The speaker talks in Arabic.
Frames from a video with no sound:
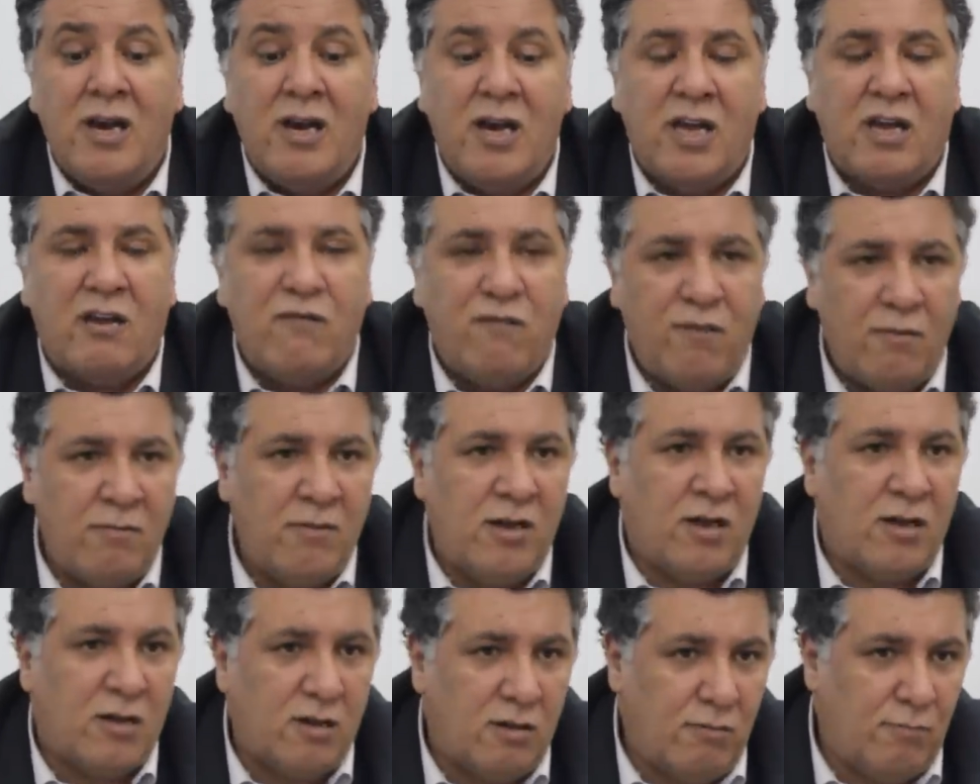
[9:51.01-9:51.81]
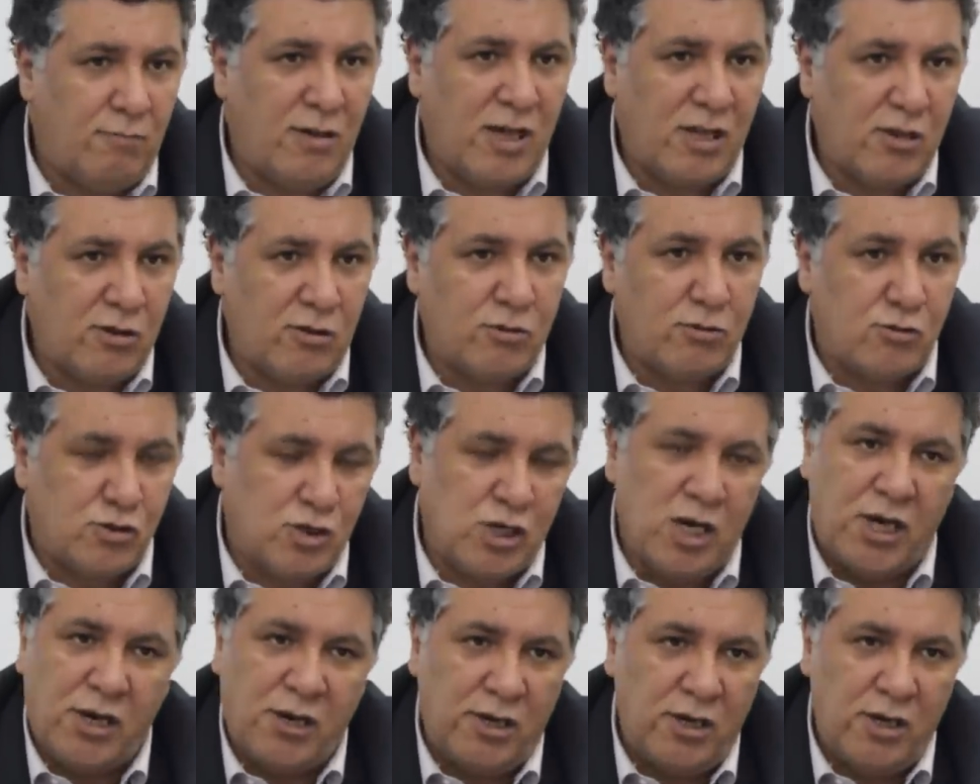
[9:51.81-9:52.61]
لكن فما بعض
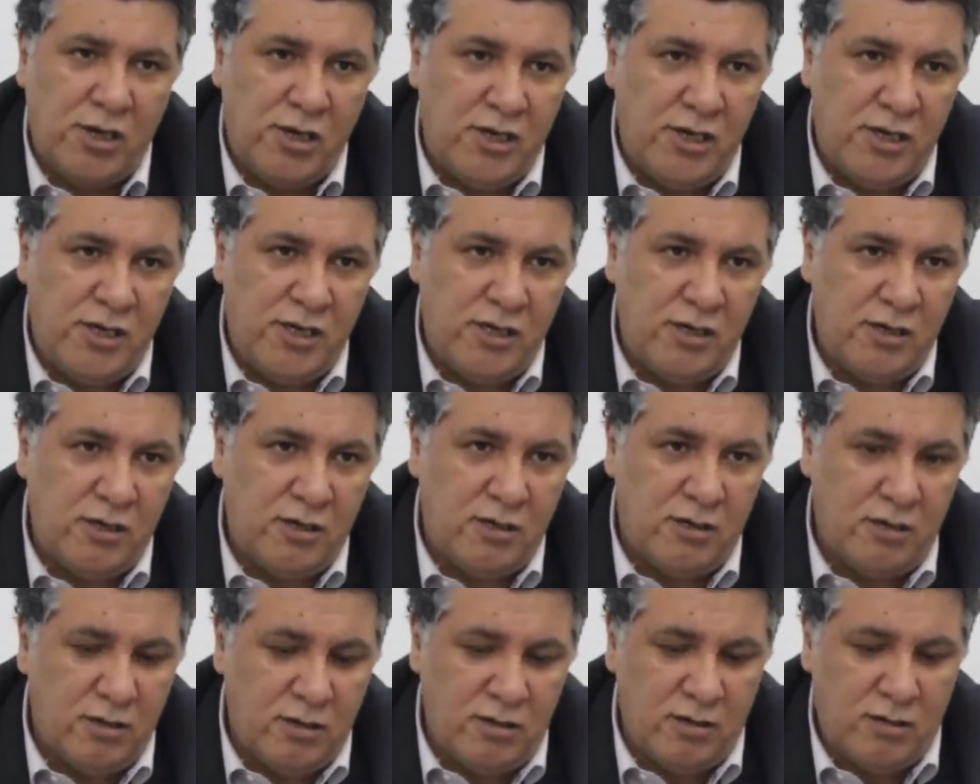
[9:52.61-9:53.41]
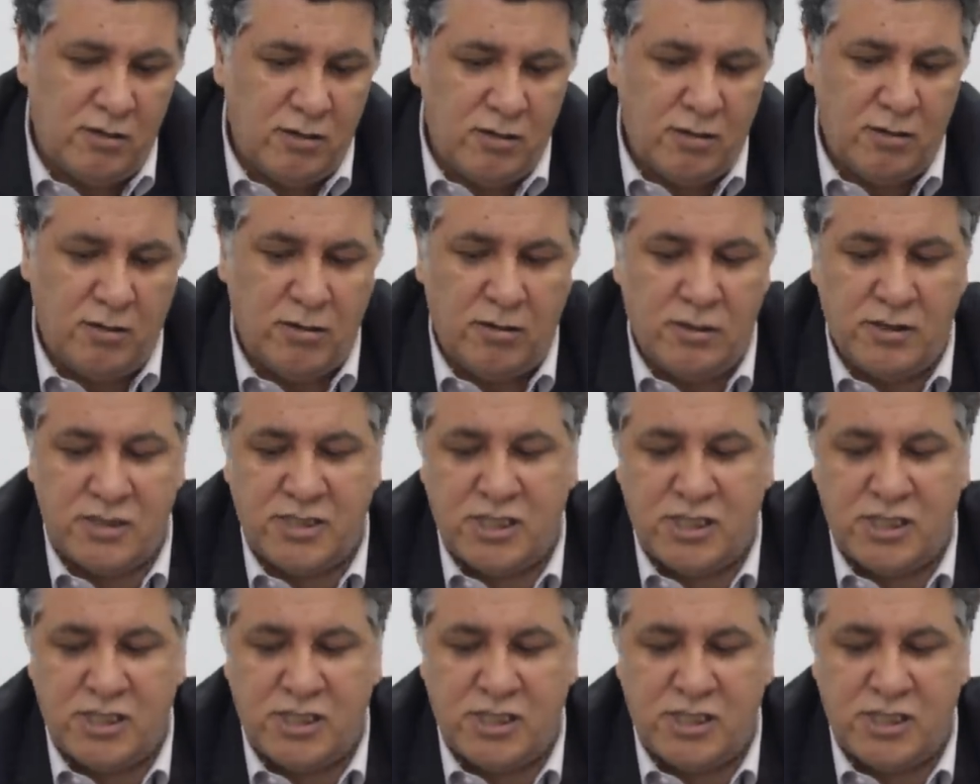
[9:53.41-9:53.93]
التجار اللي أه،